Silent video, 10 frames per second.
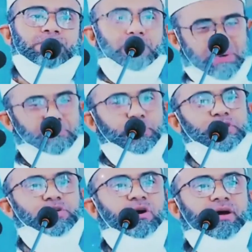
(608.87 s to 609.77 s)
আপনার
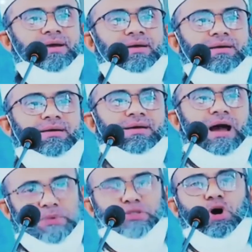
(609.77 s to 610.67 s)
পরিচয়
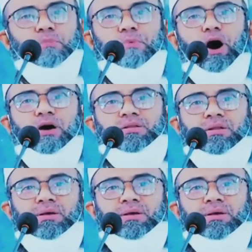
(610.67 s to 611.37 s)
আপনার সম্পদ